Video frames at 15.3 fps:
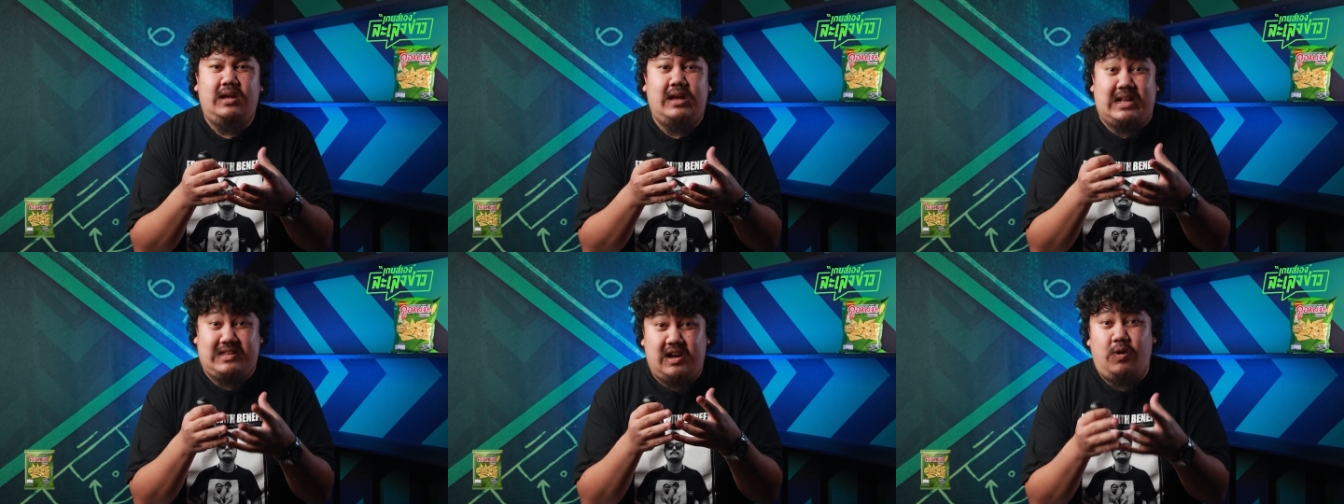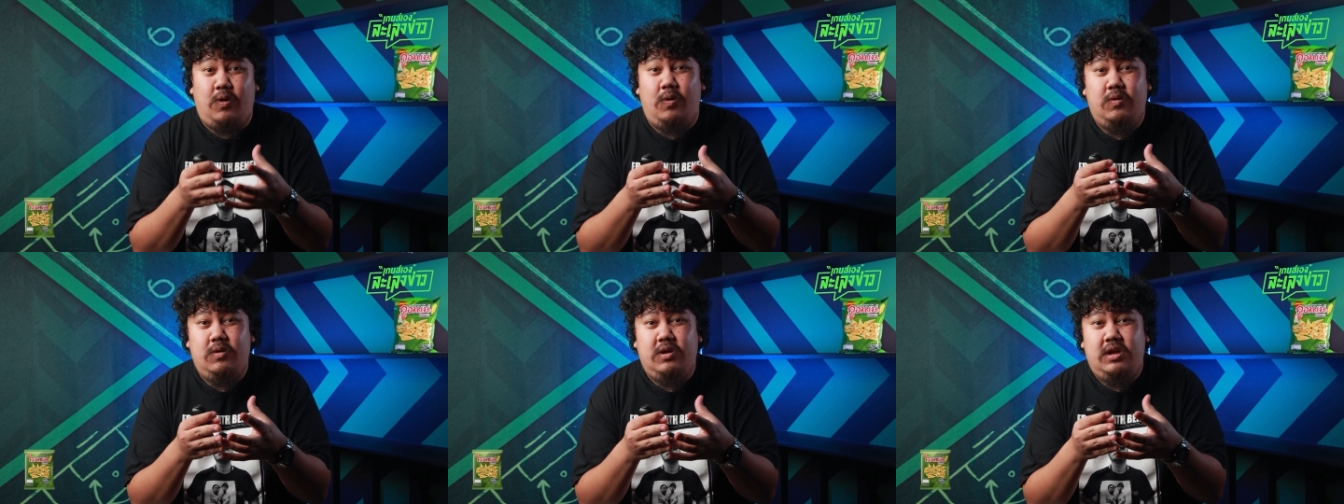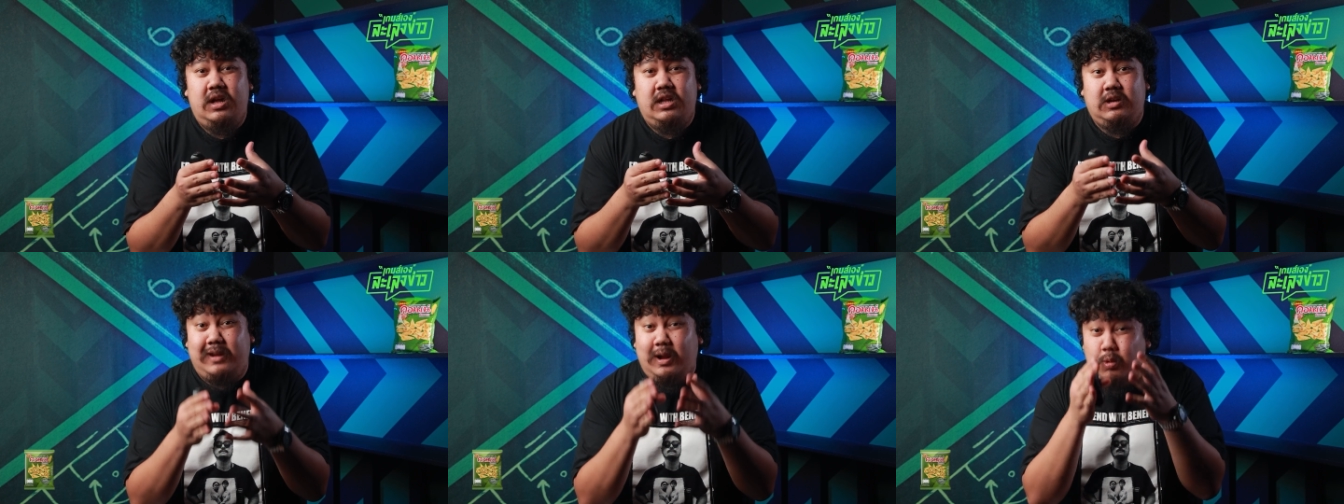อาจจะงง
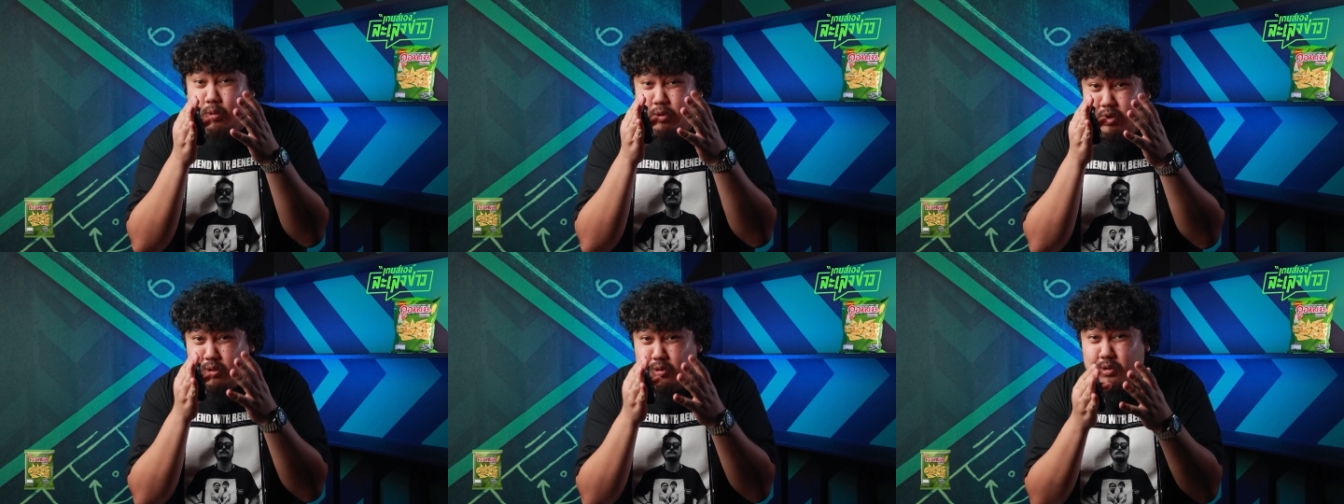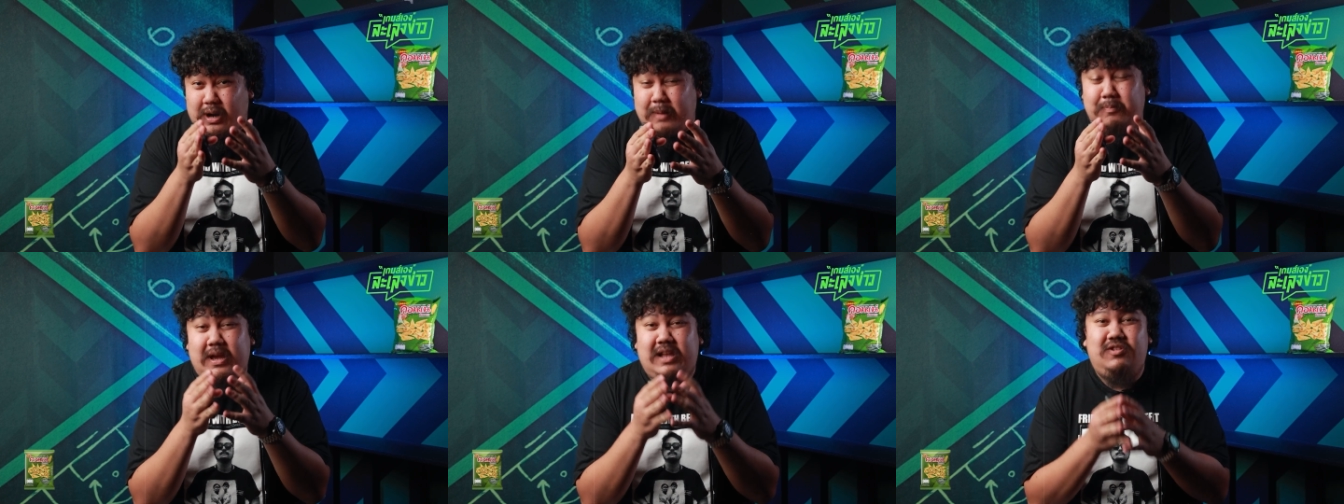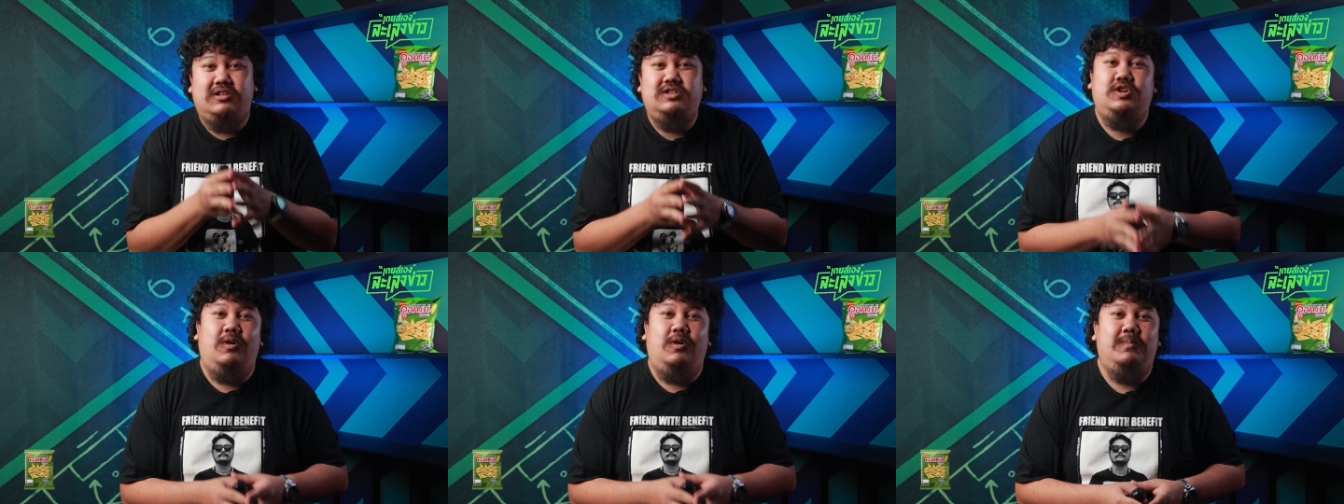แต่ว่าถ้าคุณดูคลิปนี้จ
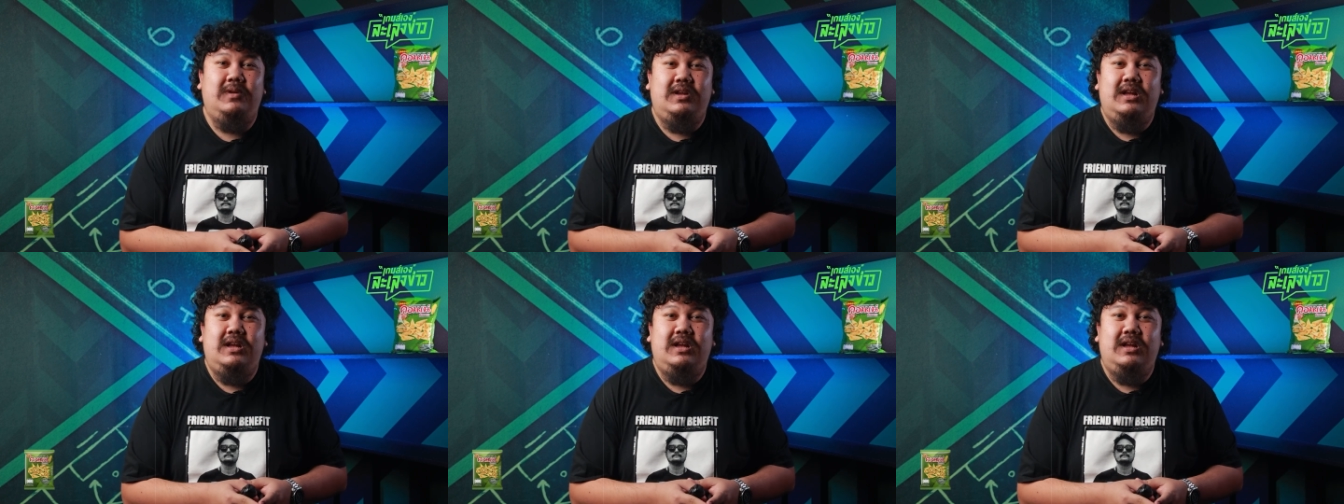นจบ